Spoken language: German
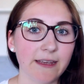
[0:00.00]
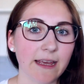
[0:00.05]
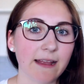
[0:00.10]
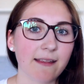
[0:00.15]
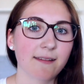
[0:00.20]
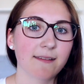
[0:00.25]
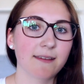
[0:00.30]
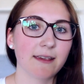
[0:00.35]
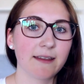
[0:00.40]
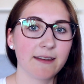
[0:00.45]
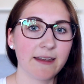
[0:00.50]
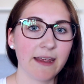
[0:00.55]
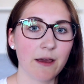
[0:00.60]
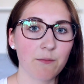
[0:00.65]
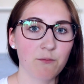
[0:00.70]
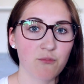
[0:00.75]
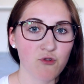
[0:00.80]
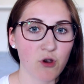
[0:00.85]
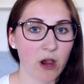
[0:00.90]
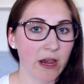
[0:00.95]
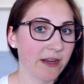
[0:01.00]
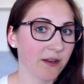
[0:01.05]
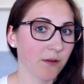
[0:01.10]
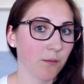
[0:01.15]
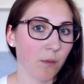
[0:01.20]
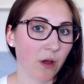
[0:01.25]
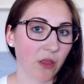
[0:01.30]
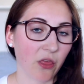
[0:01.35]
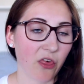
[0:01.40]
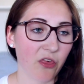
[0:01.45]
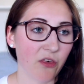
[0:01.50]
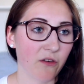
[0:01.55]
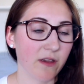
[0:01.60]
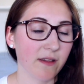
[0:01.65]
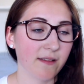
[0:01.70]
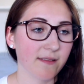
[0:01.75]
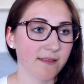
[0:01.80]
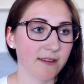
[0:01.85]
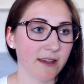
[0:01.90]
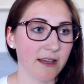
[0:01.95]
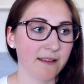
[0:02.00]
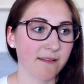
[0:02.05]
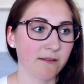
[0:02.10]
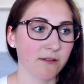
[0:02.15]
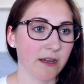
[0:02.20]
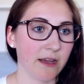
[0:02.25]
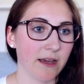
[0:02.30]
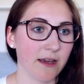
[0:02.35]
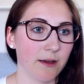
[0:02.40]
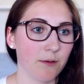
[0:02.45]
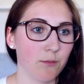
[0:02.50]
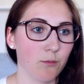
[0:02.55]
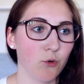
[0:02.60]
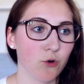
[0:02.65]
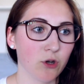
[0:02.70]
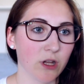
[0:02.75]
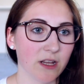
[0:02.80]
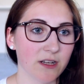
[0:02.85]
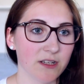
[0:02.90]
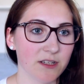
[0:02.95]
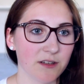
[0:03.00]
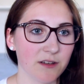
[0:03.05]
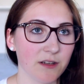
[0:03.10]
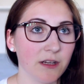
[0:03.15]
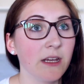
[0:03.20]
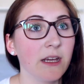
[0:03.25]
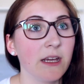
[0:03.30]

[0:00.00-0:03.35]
jetzt der Pride Month ist, also der Monat,